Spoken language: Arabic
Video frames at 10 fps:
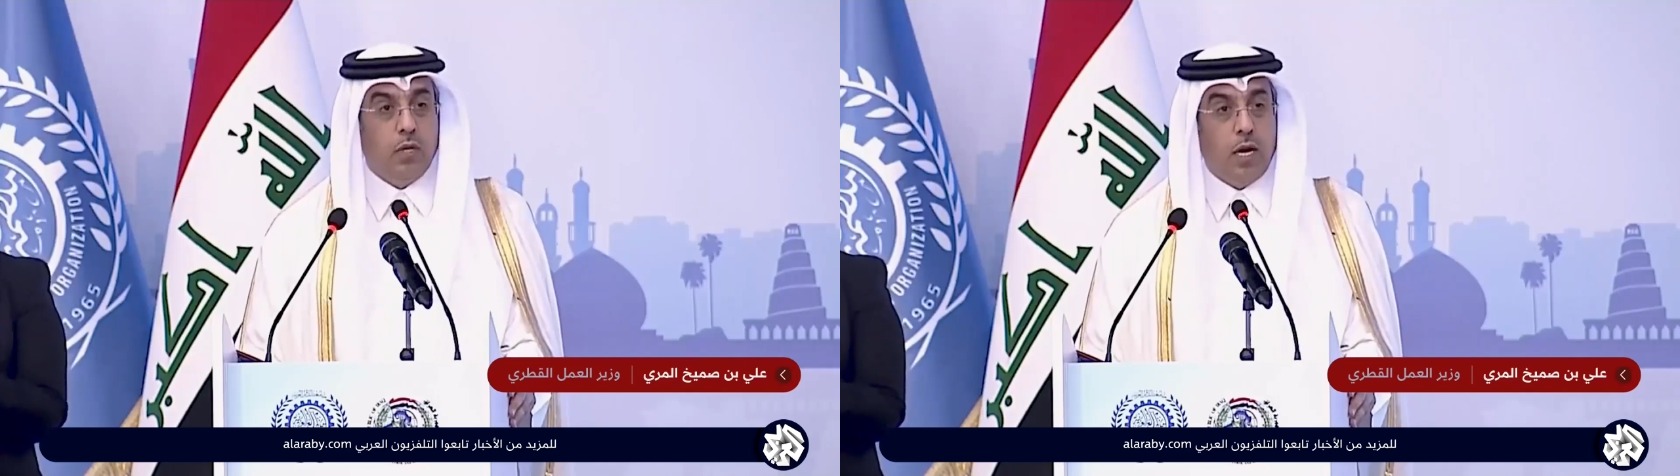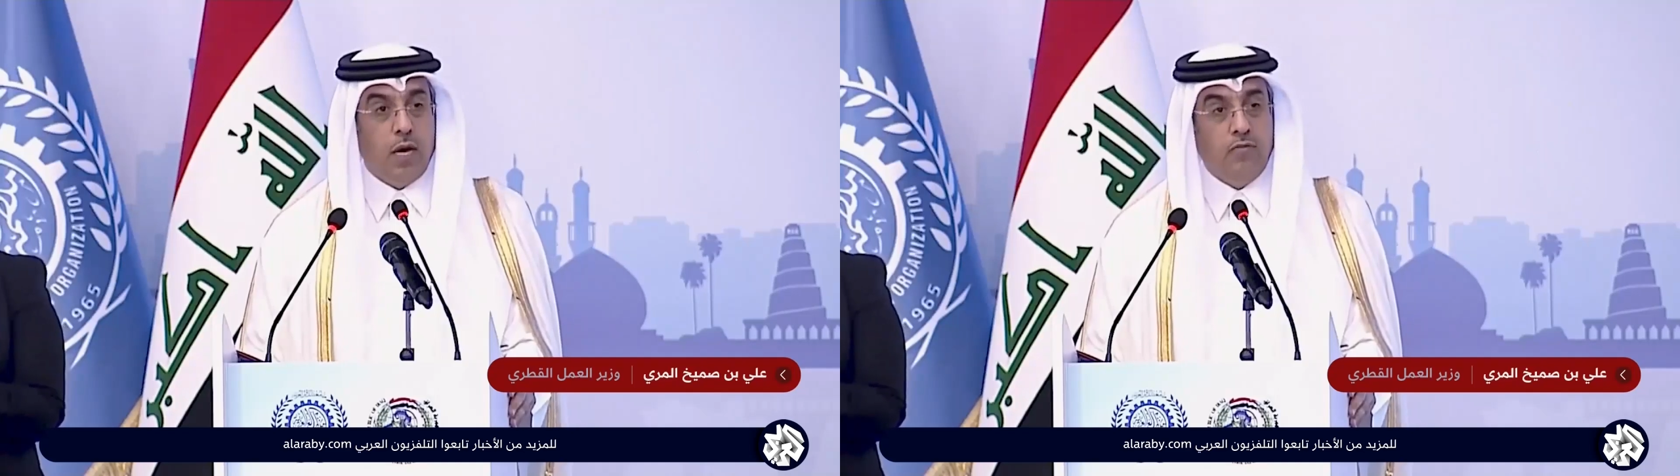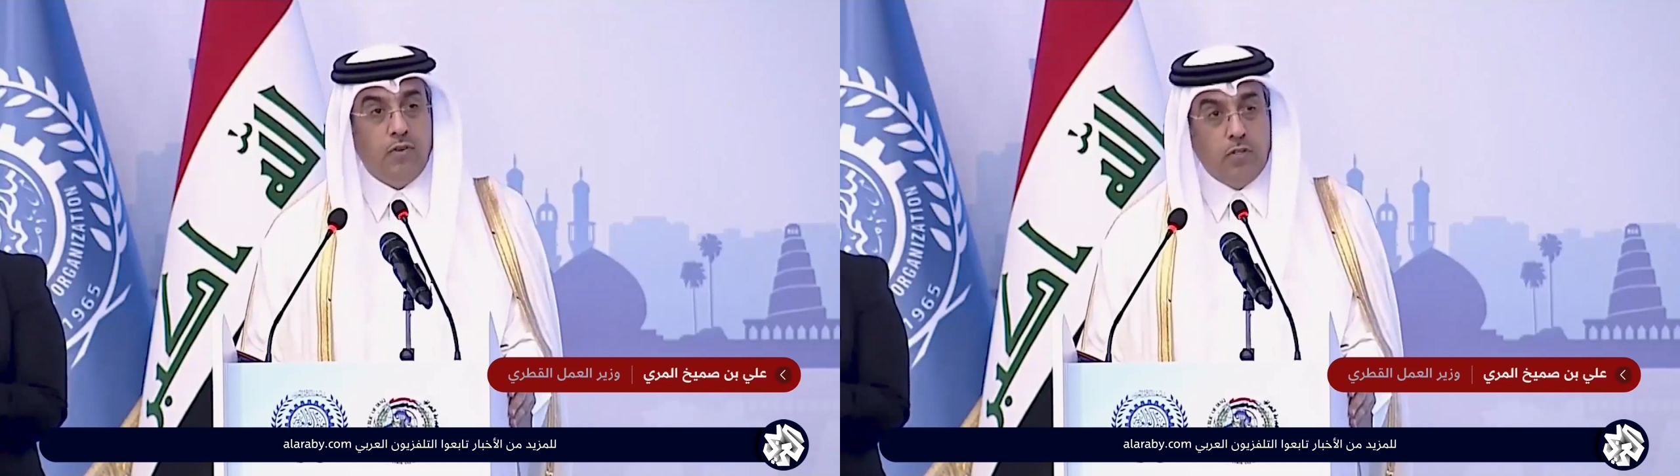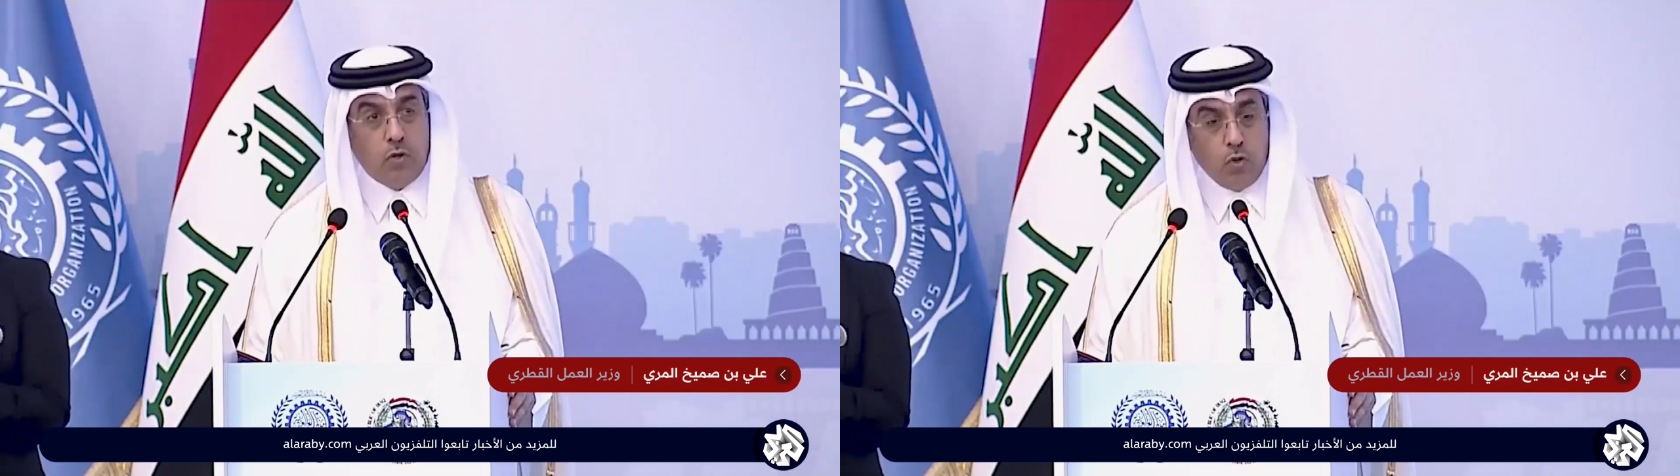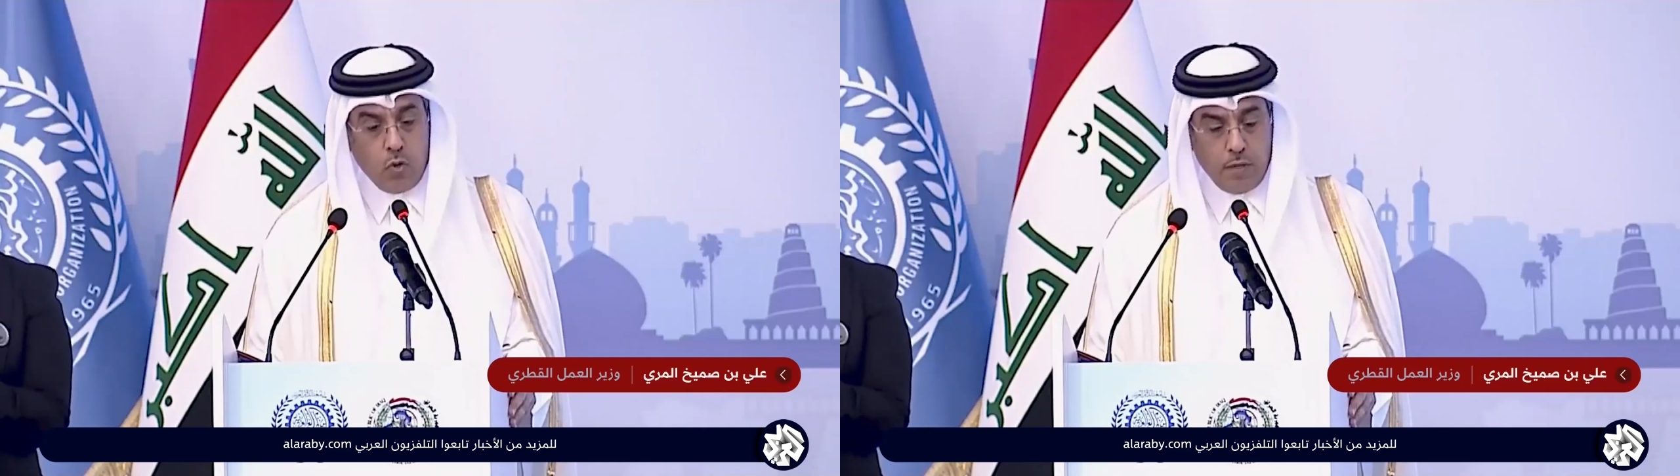
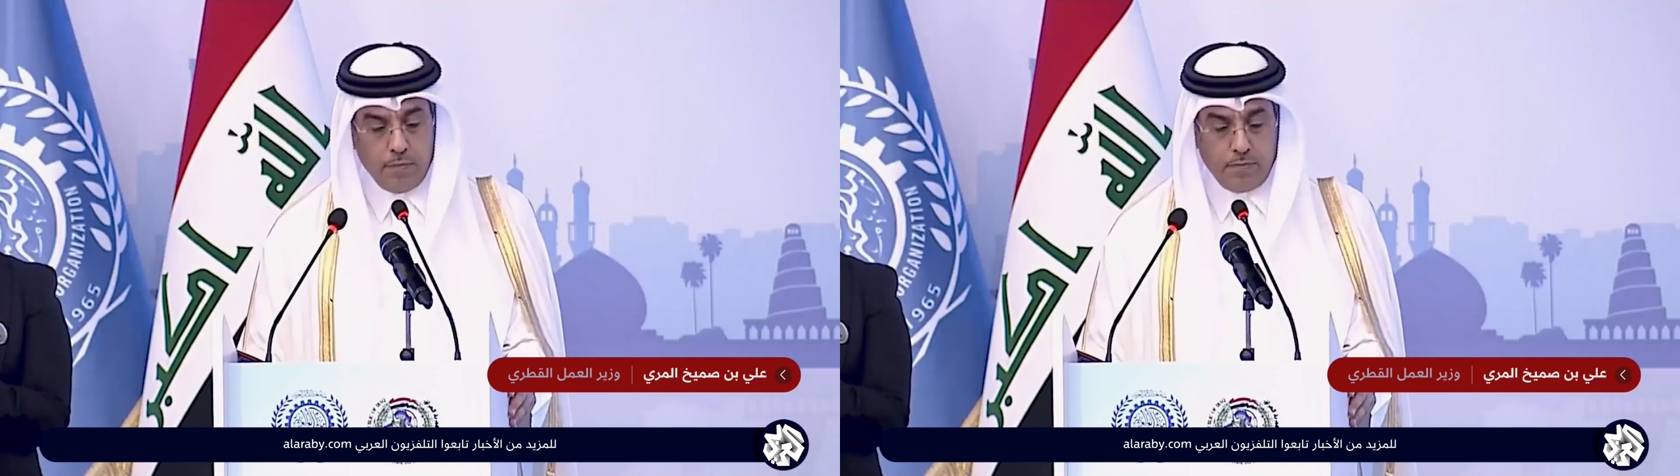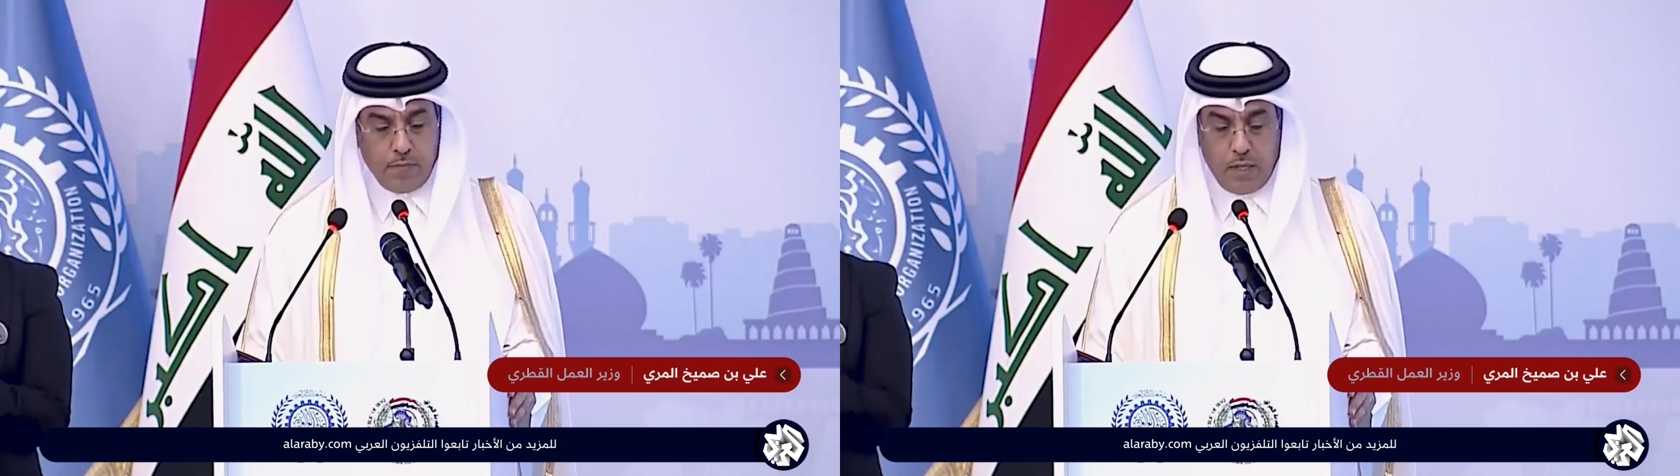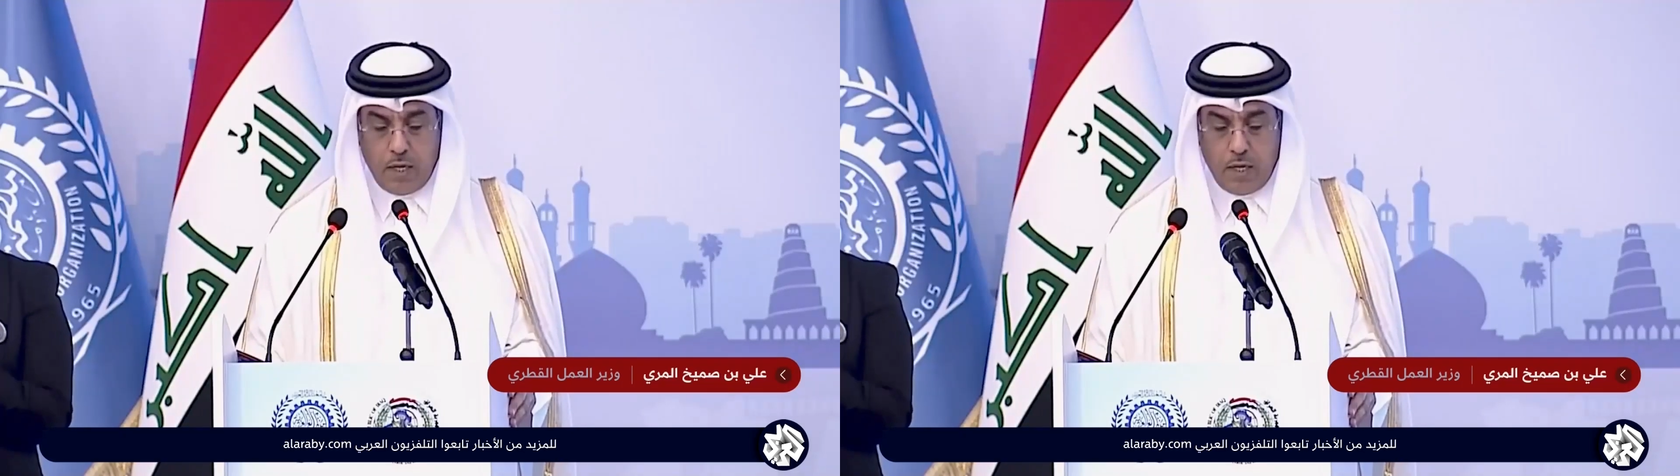وكافة القوى